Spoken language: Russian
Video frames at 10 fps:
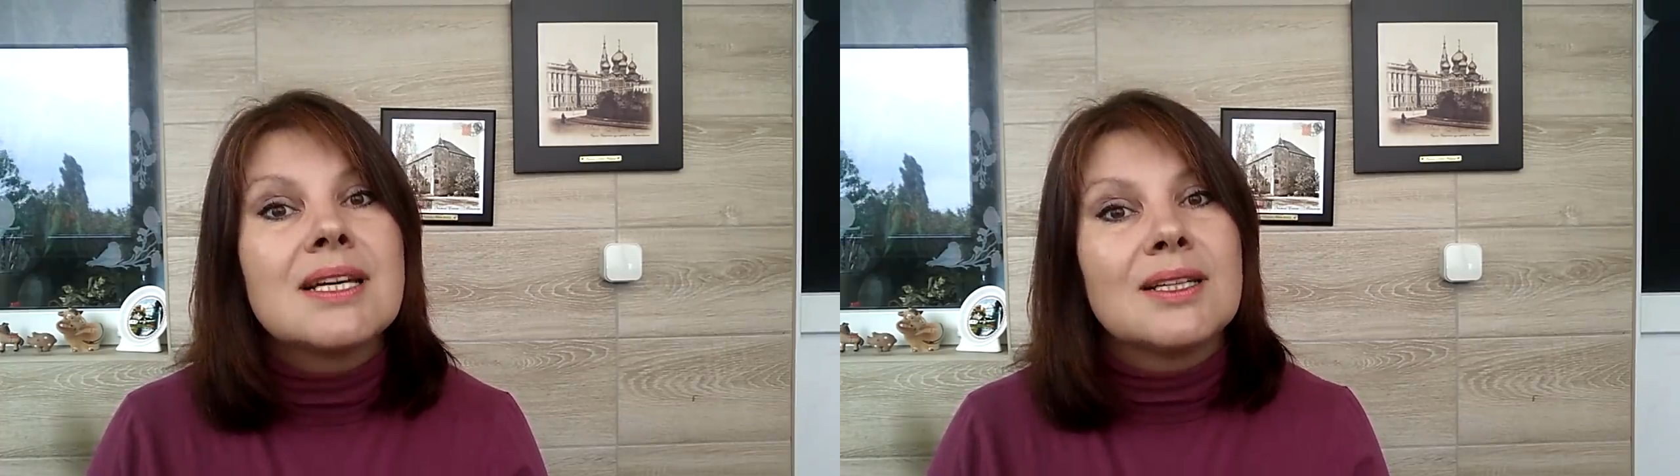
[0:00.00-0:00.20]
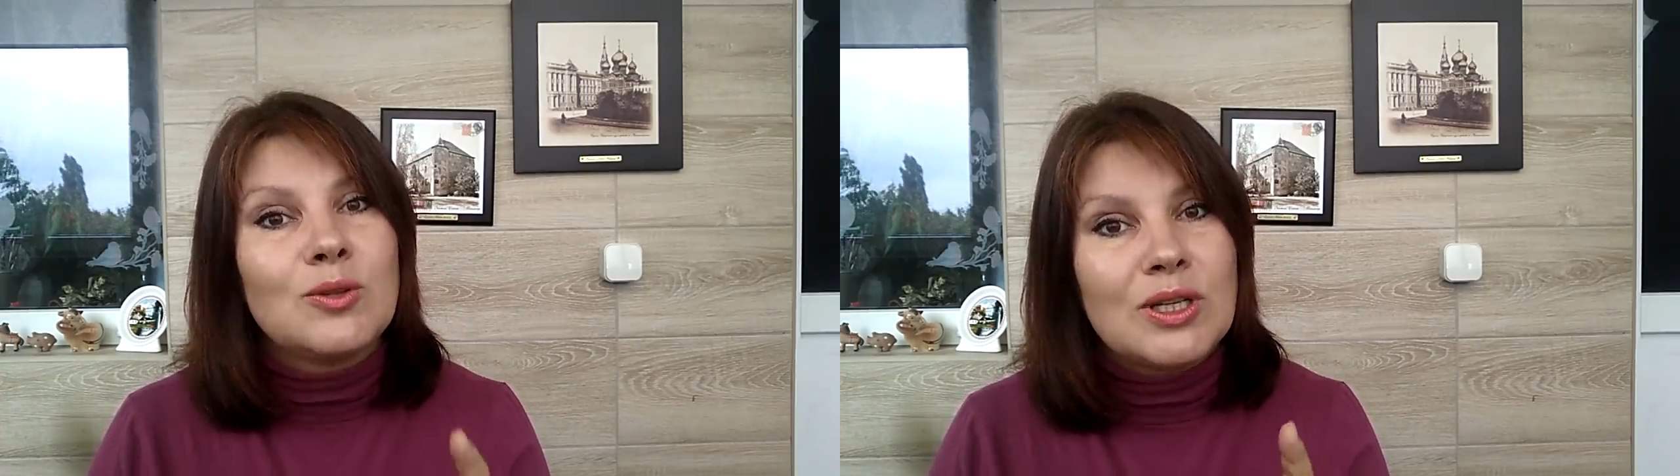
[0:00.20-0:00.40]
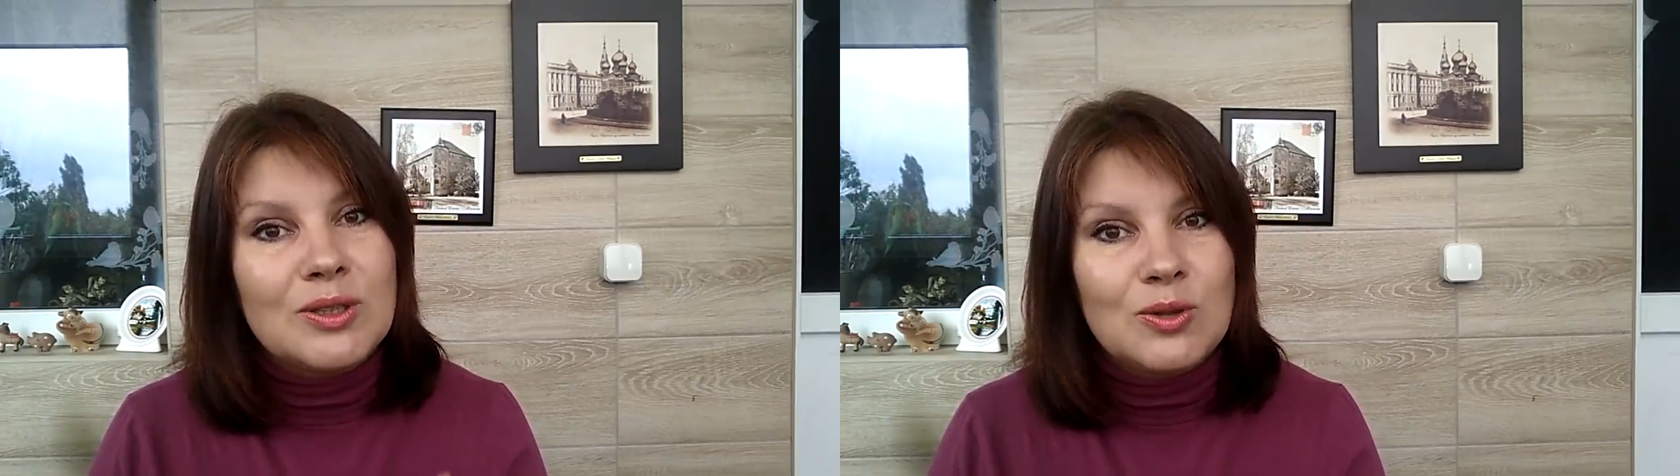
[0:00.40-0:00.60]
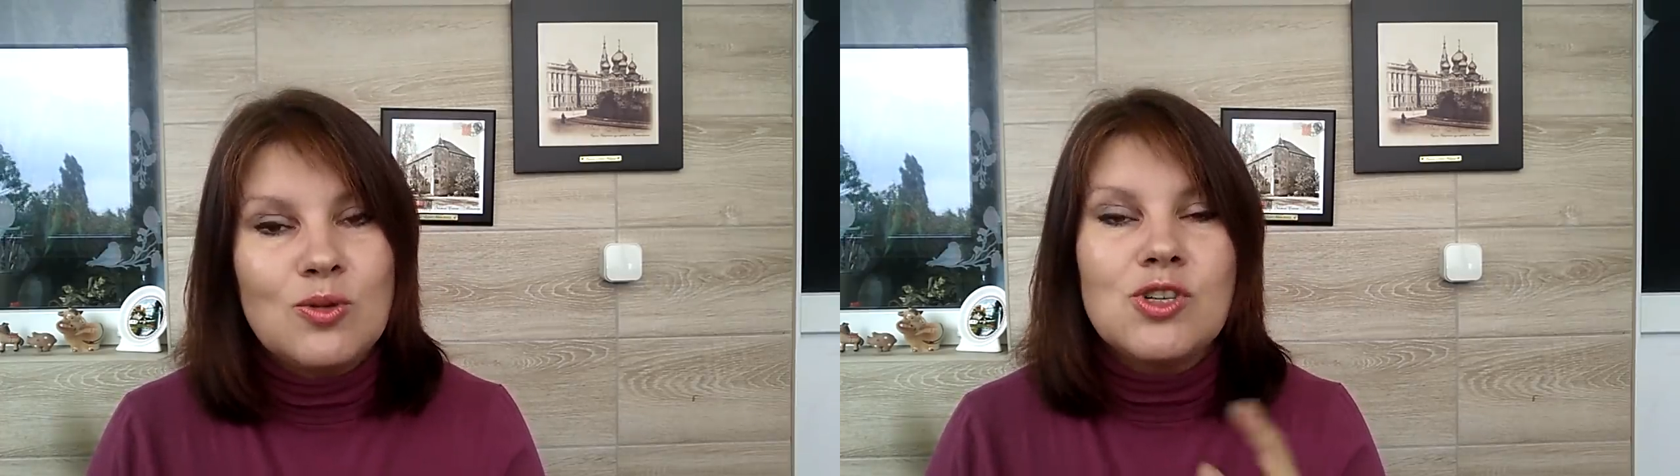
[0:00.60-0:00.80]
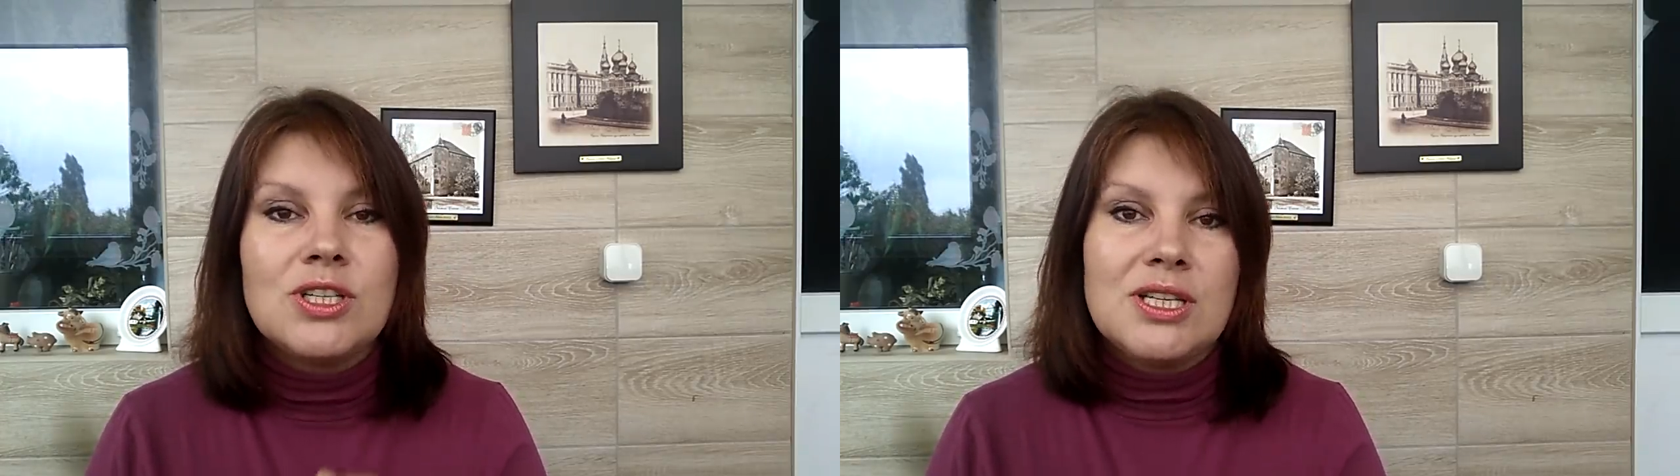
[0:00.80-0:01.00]
которая
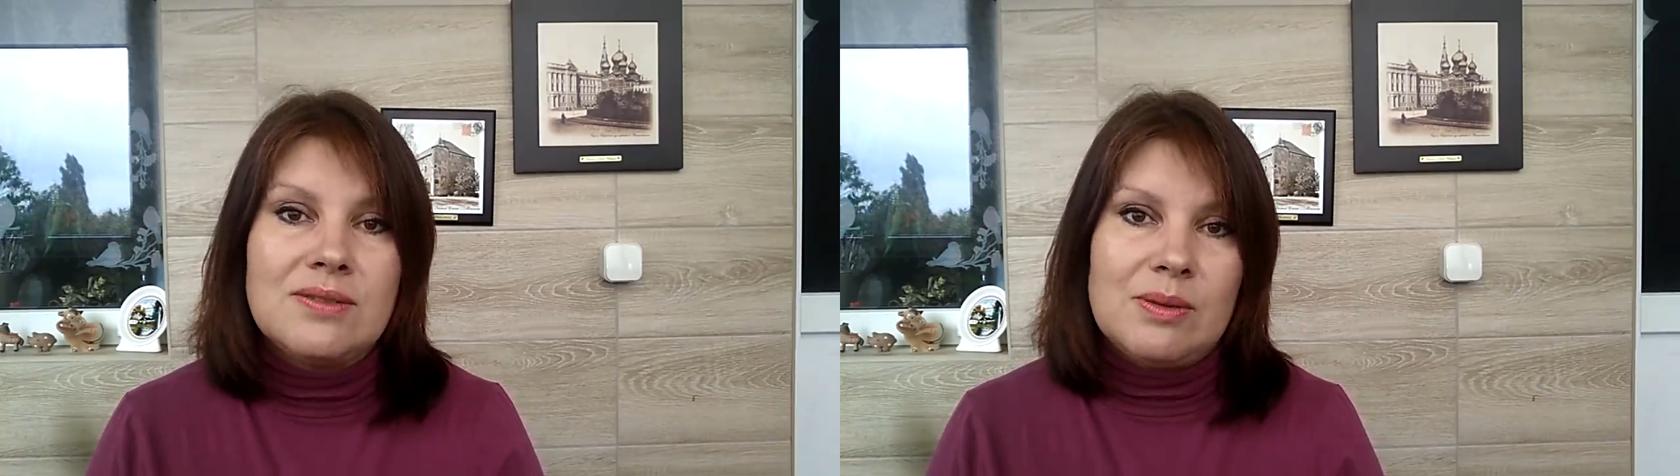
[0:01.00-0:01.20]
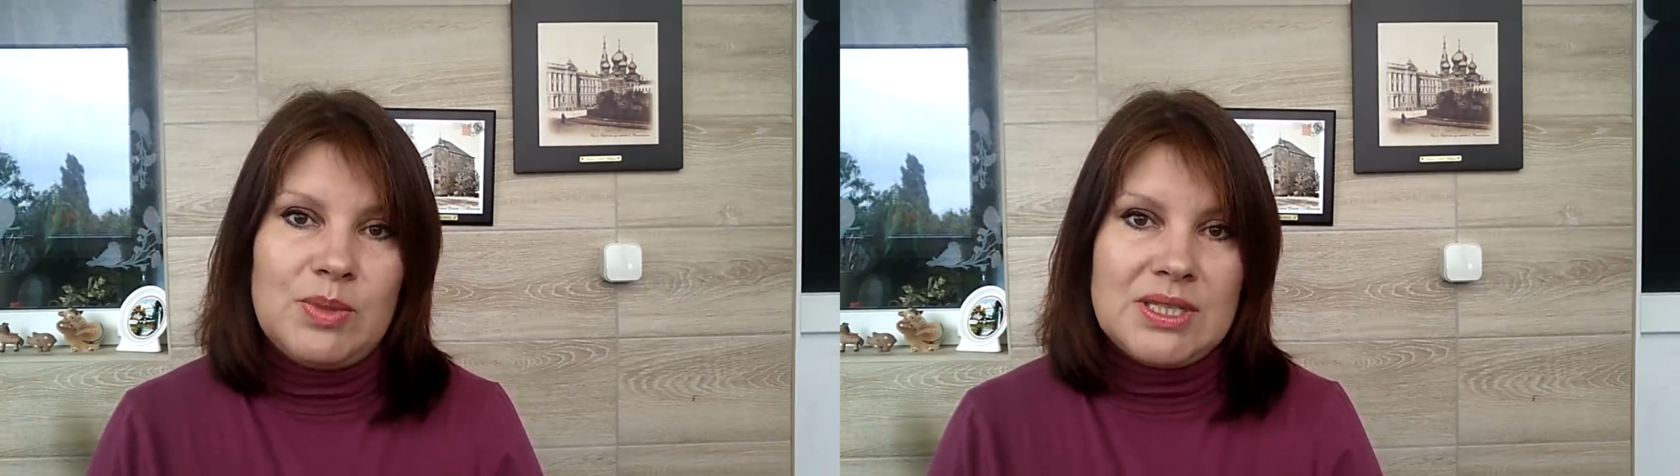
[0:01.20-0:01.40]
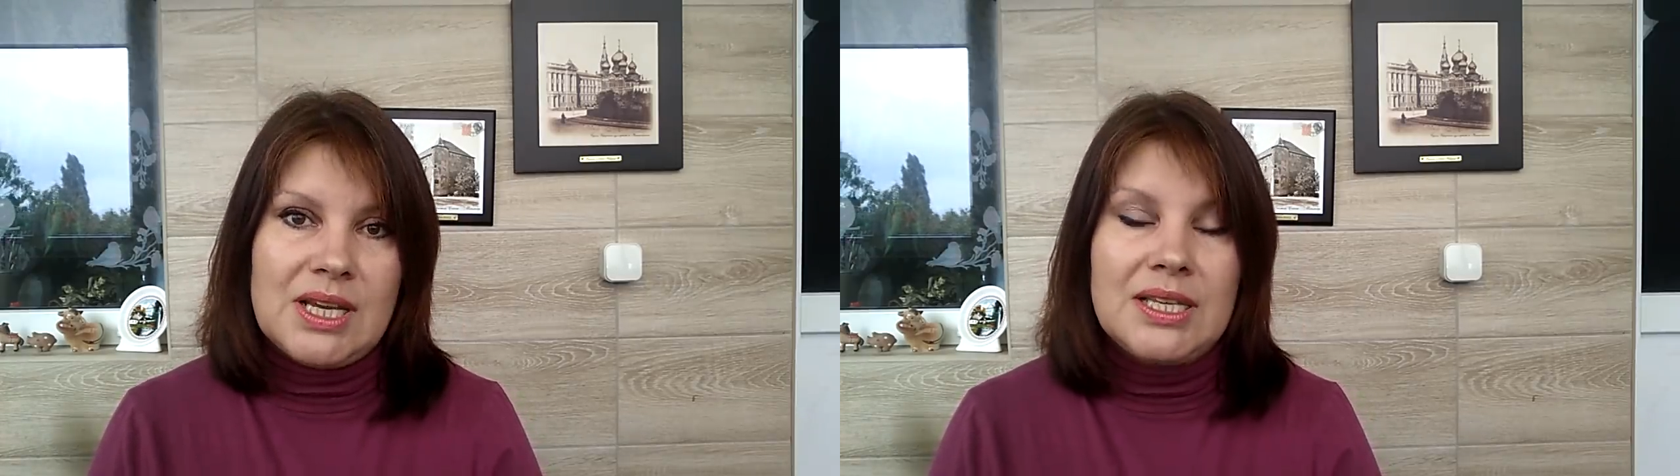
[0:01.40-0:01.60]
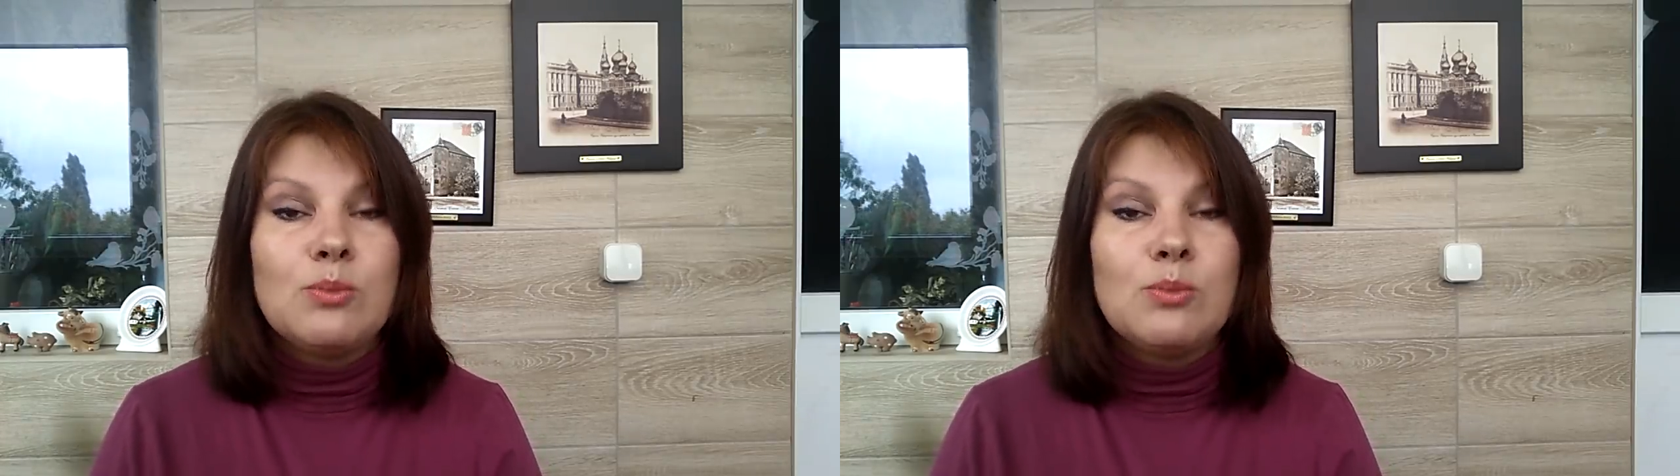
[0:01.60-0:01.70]
тоже есть в описании